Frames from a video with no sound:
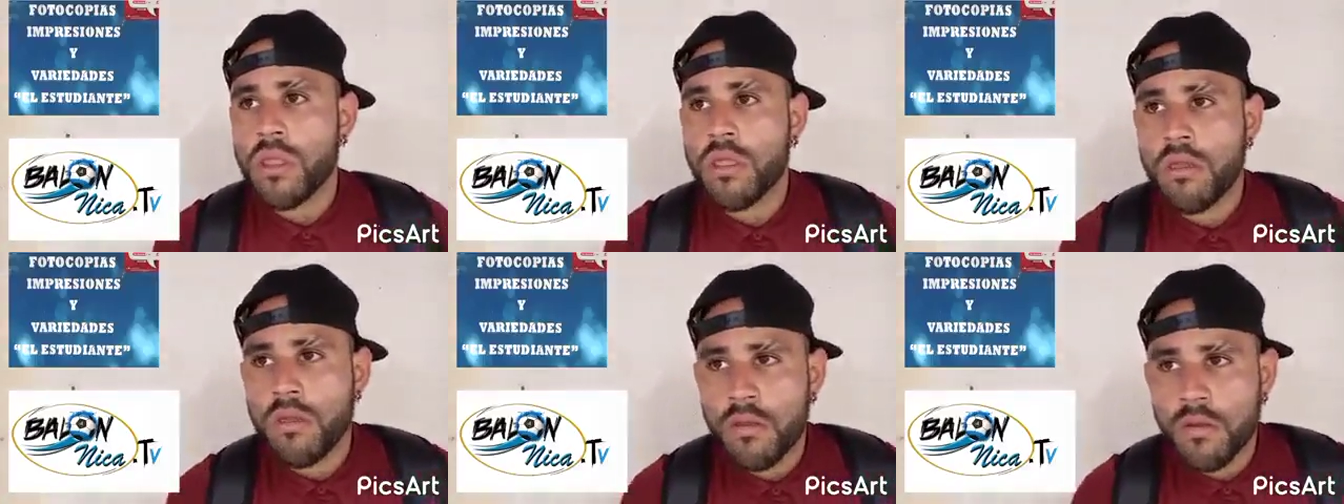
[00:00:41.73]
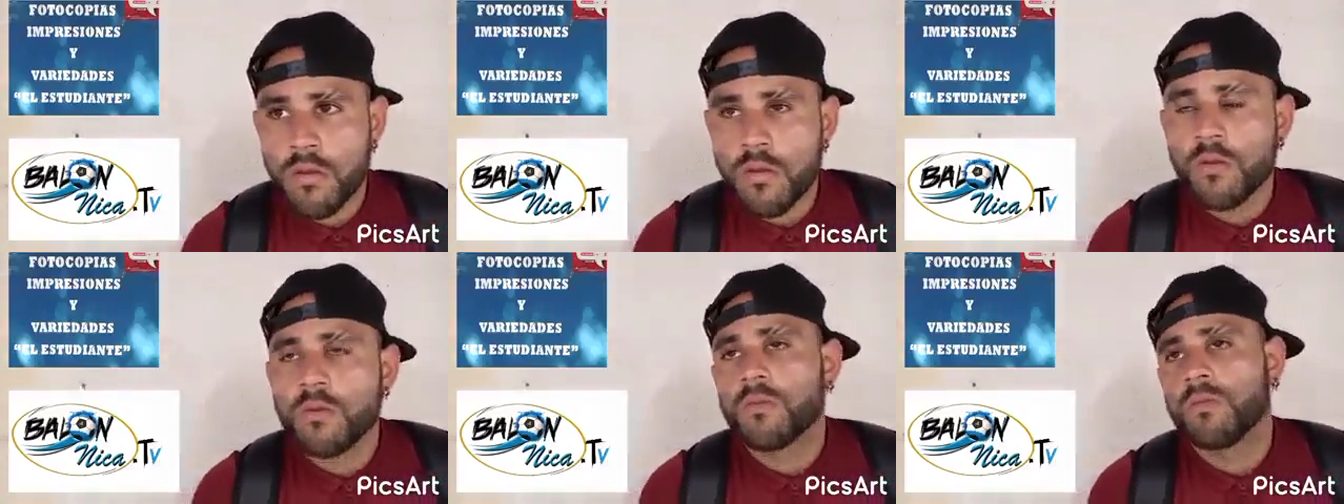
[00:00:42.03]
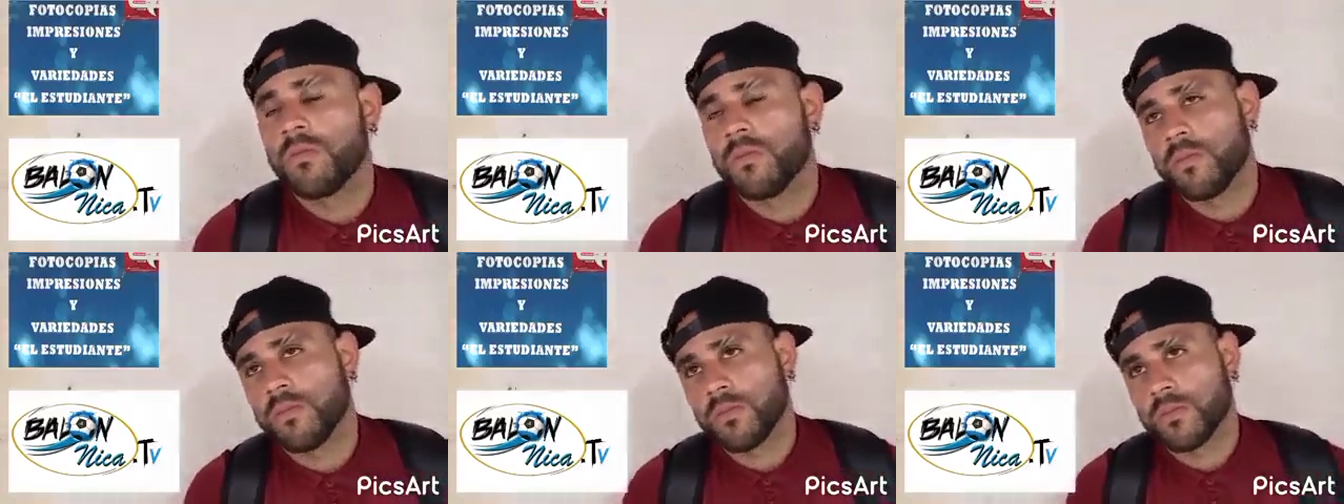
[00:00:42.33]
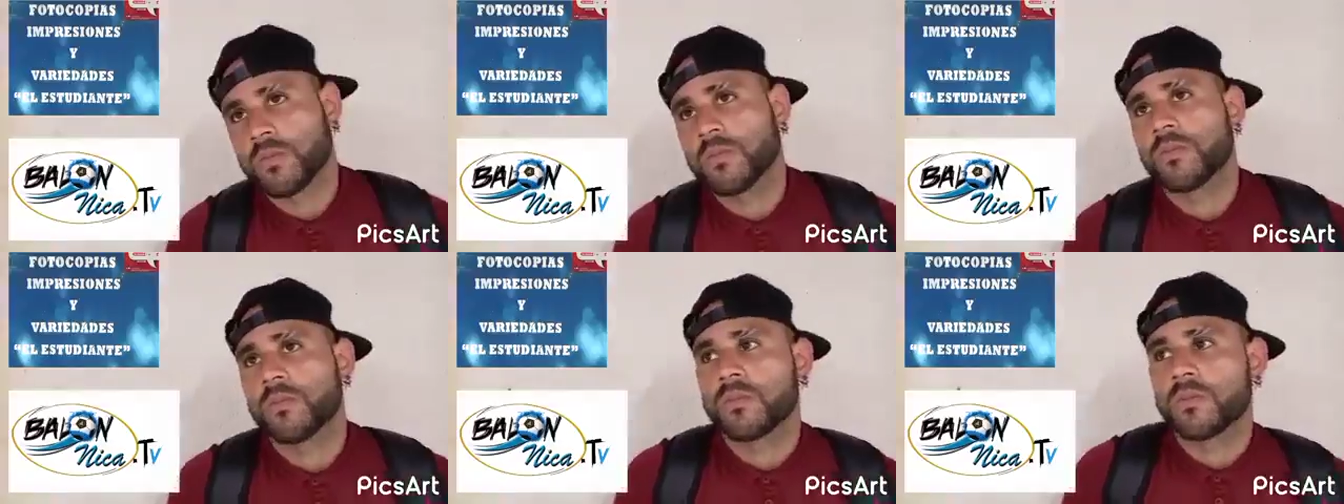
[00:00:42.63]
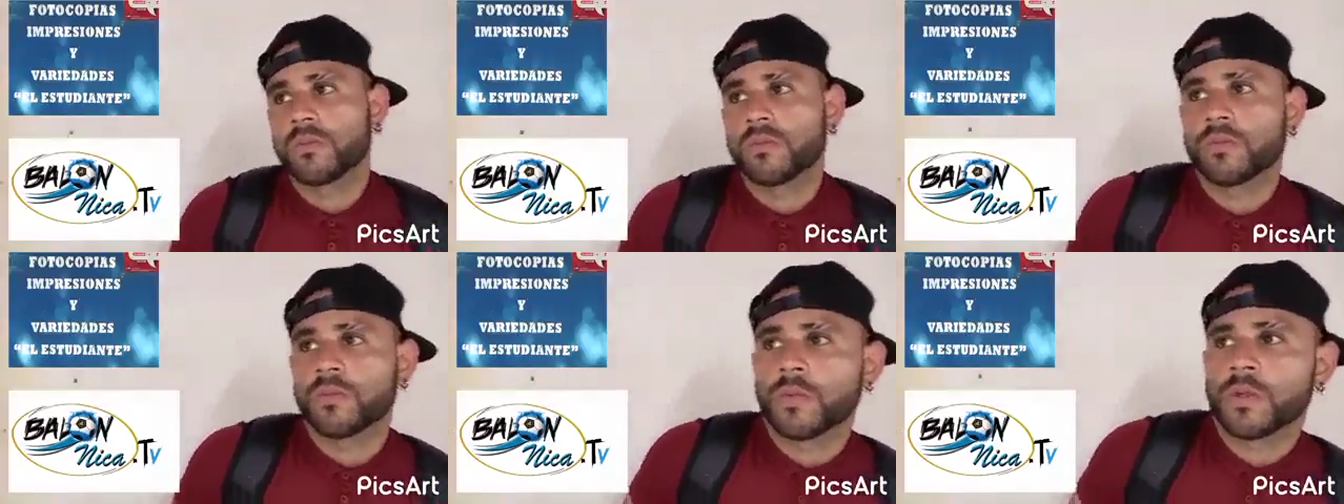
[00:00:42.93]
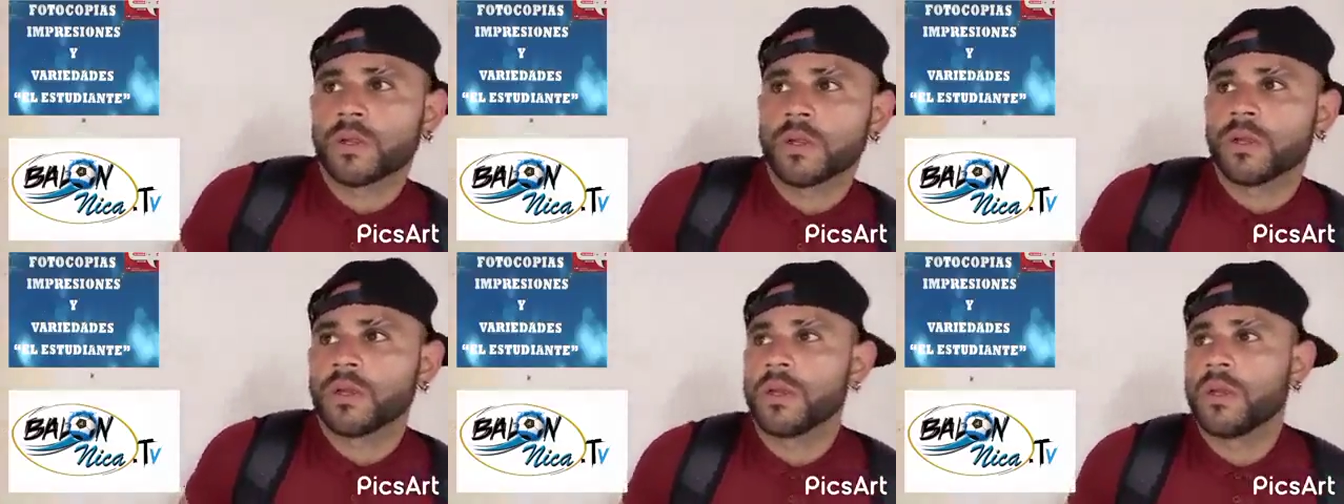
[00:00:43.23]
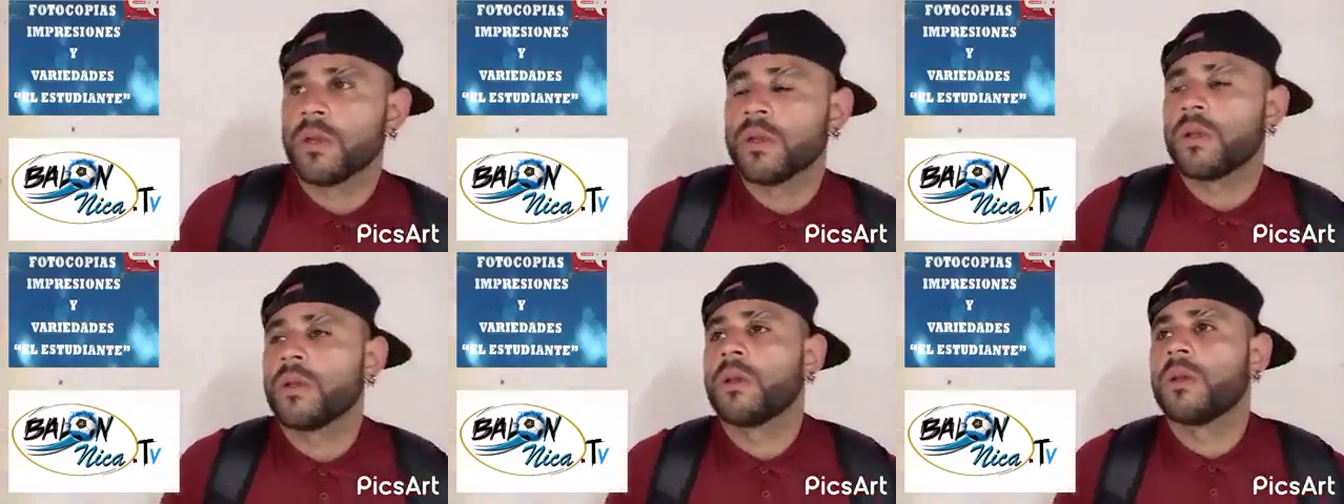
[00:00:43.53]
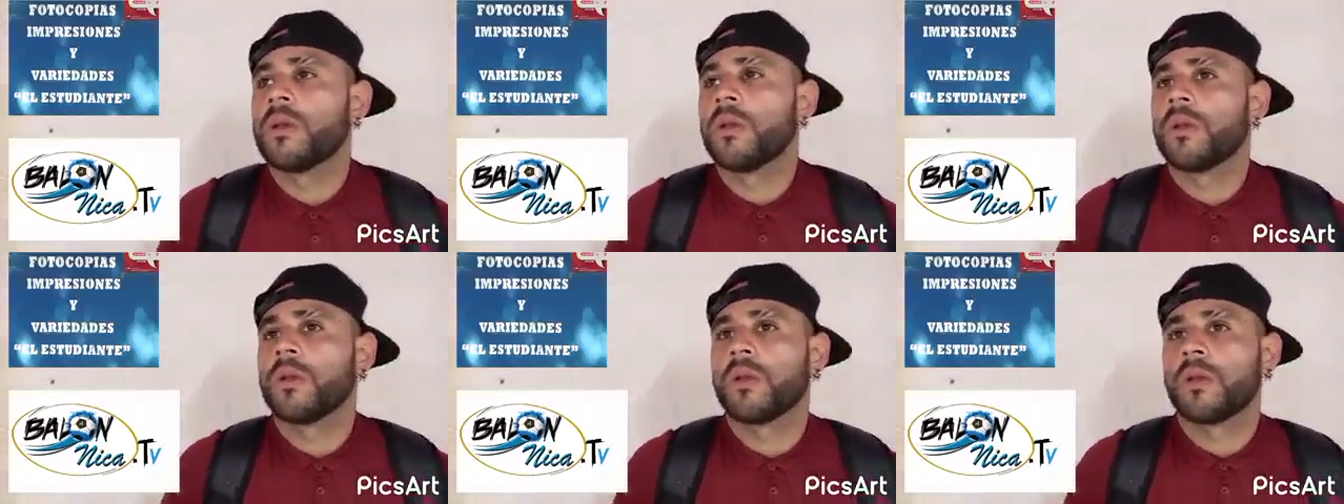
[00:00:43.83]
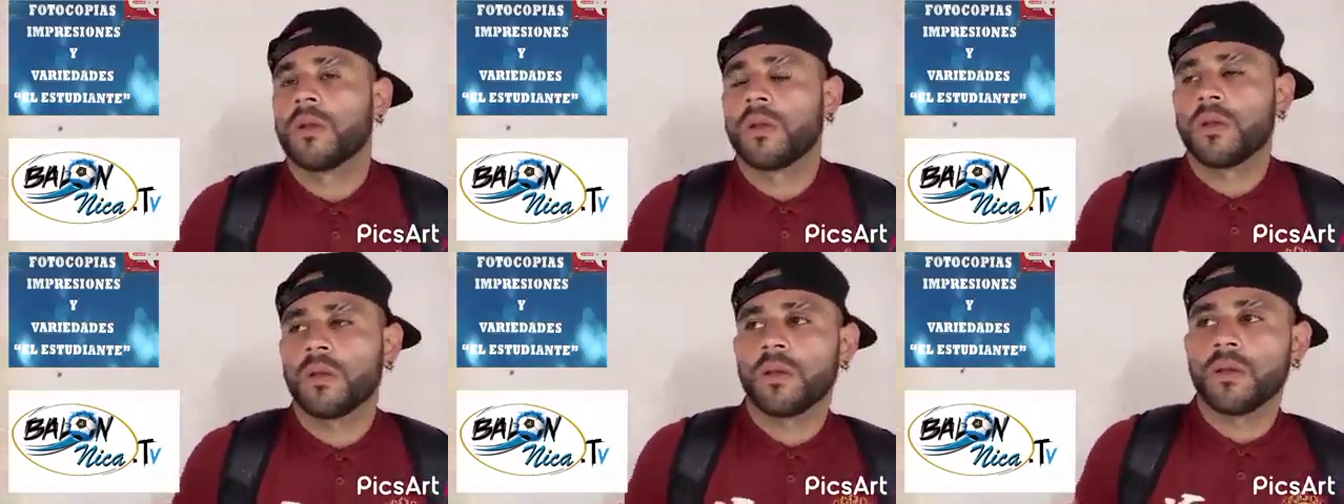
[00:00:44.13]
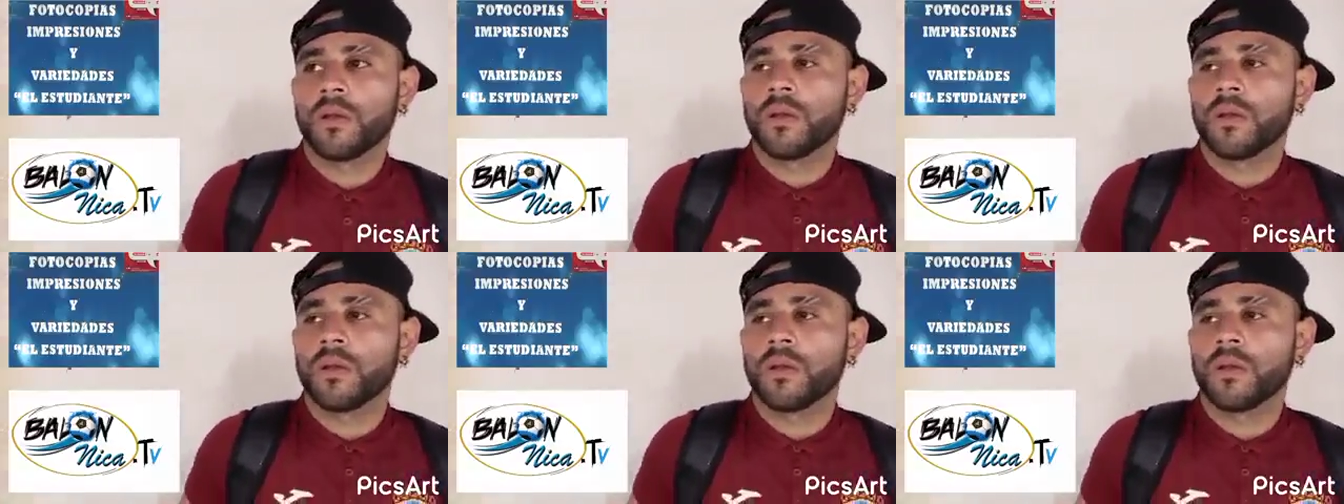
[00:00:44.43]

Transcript: en la temporada pasada era un desastre, que